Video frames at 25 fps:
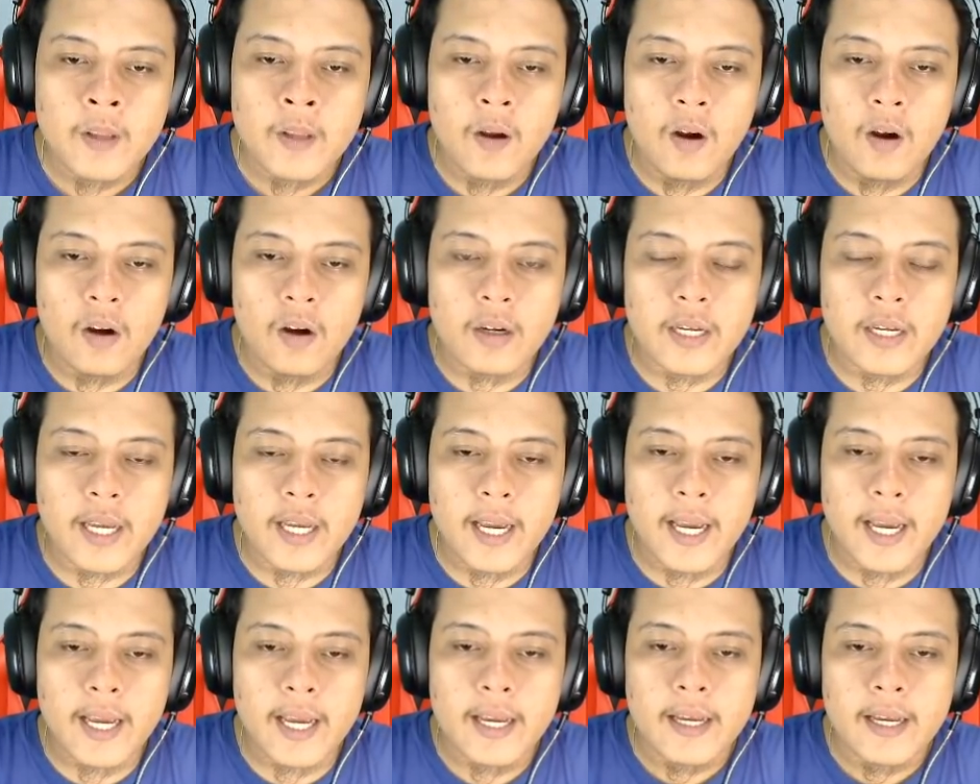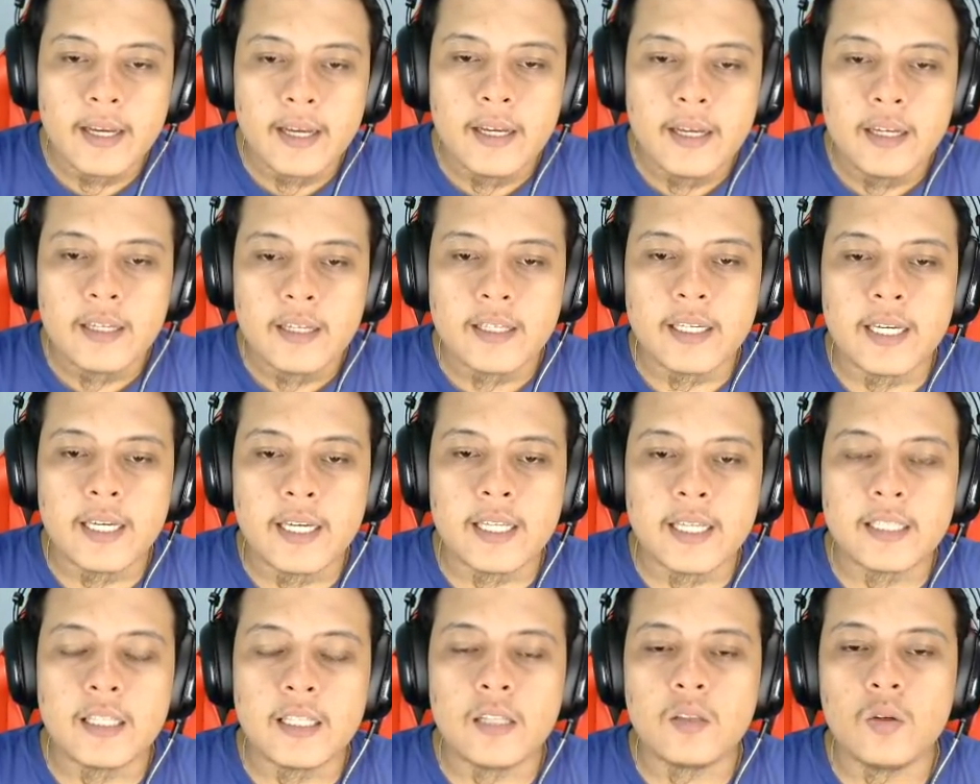oke
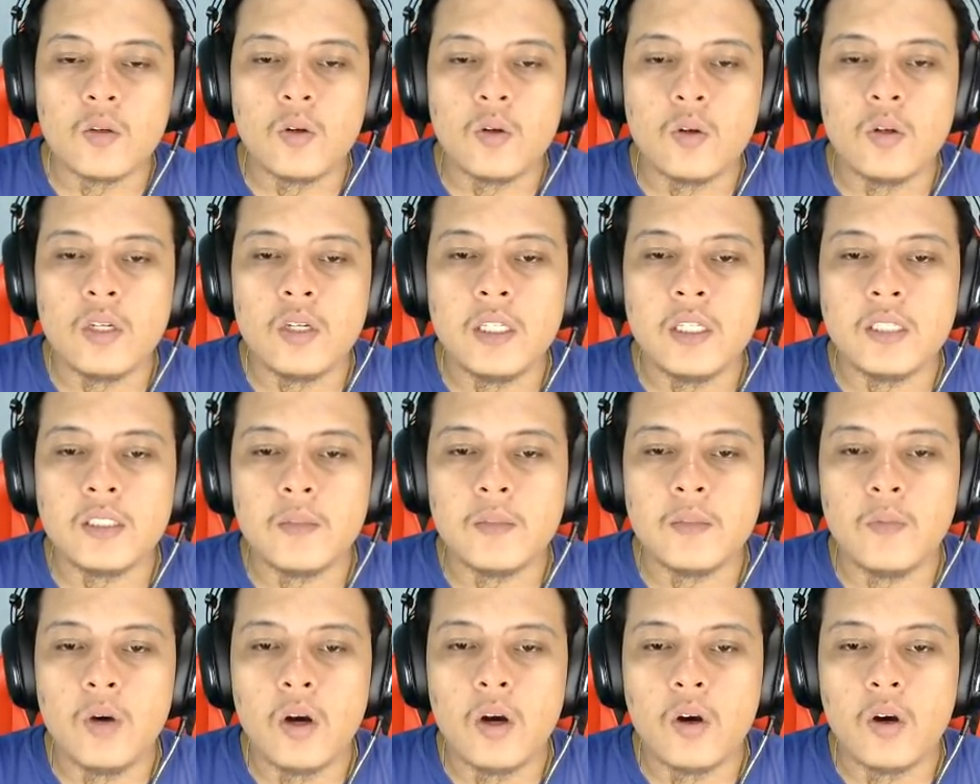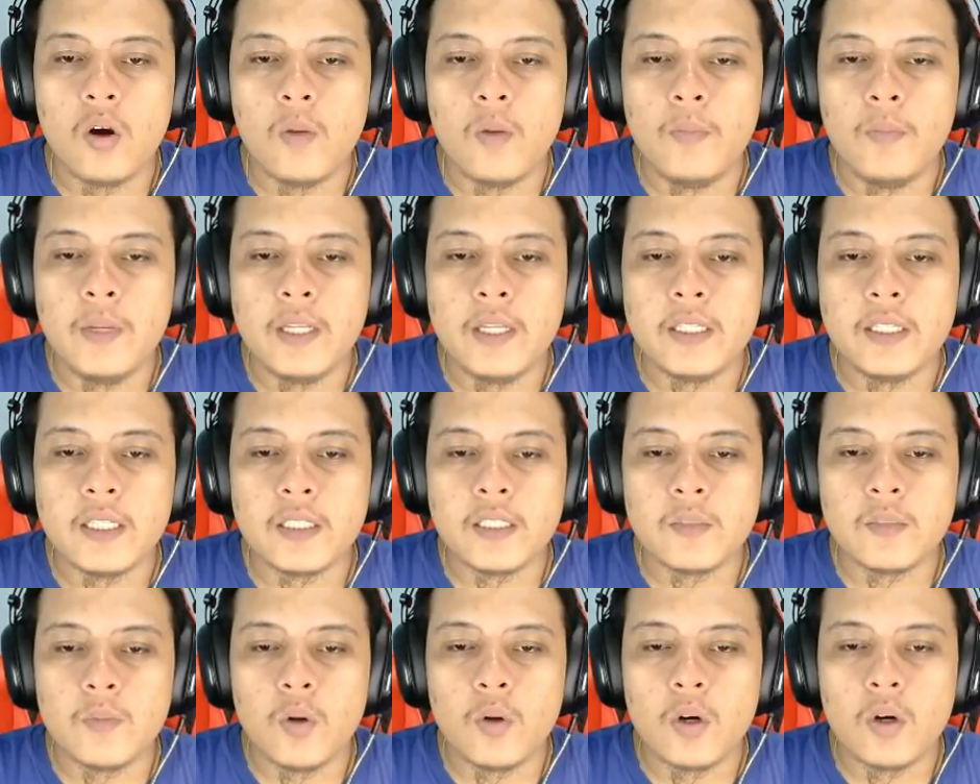Kita turunin semua goblinnya,
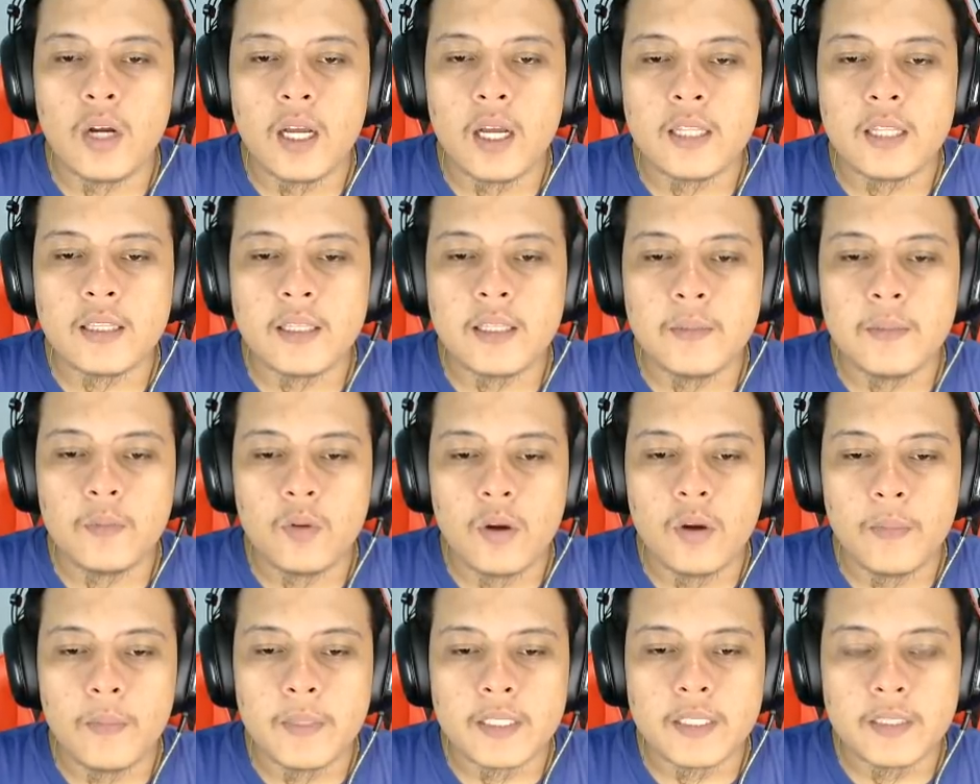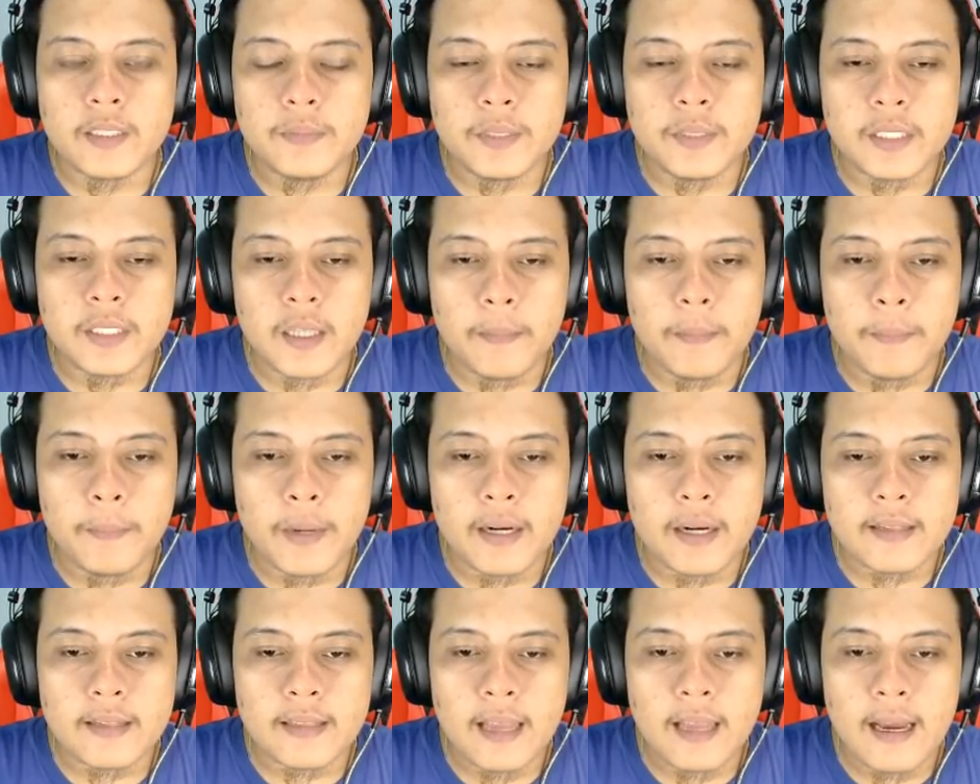semoga tim gue masih bisa
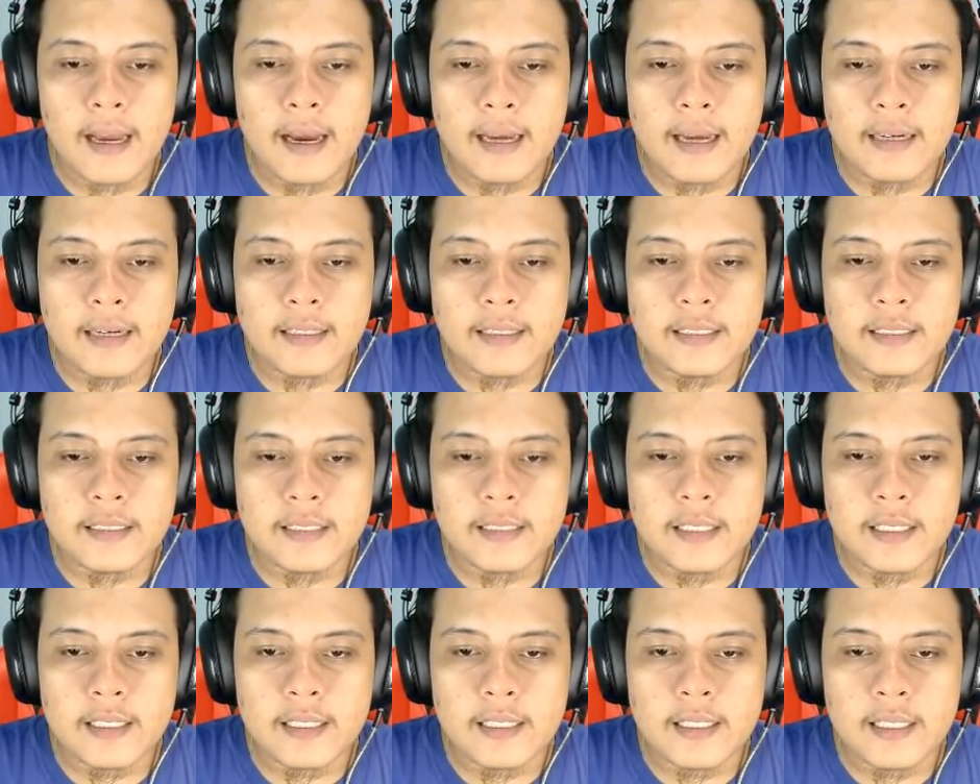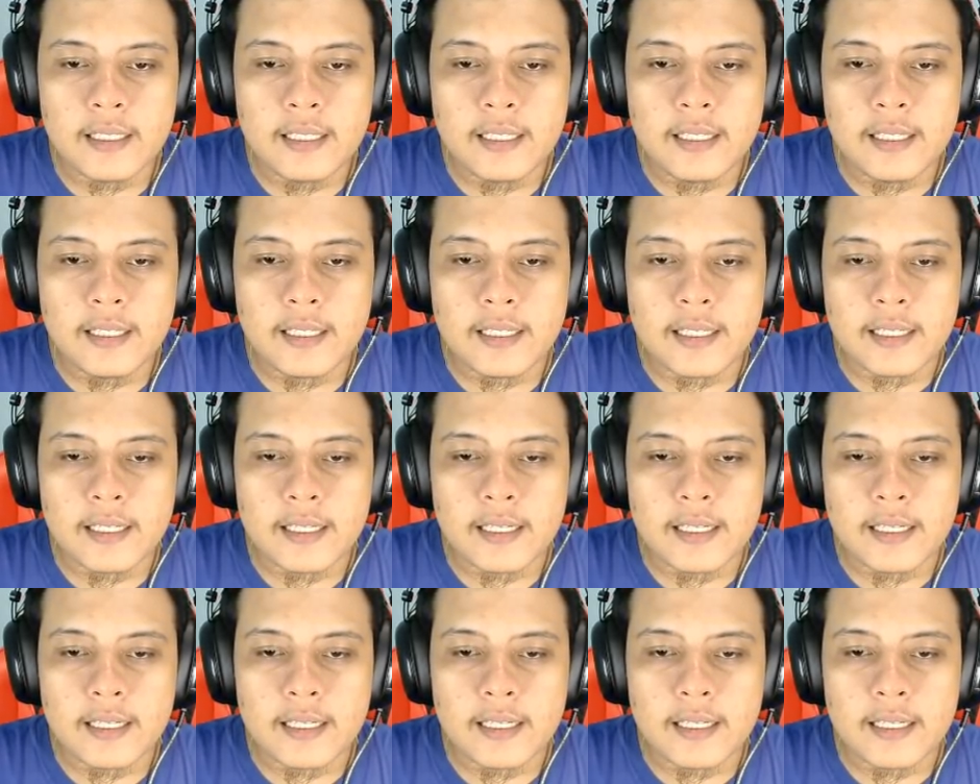bertahan di sini.